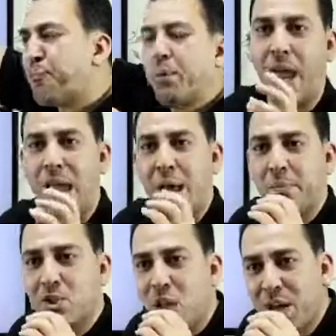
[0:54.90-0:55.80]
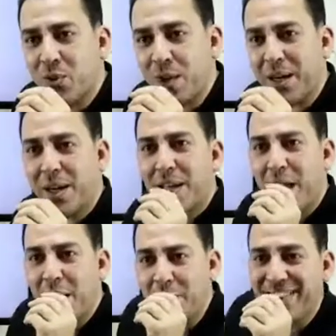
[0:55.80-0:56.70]
ايه هي مصادر
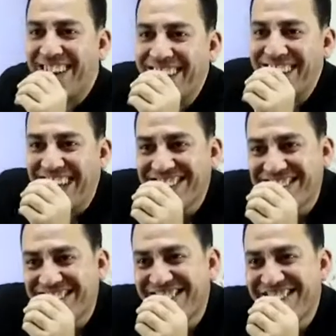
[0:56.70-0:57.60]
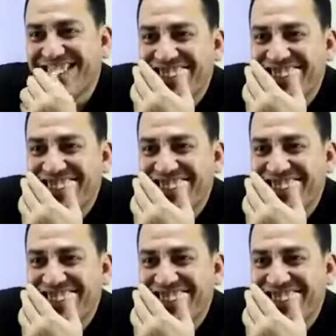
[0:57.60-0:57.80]
الميثين جاز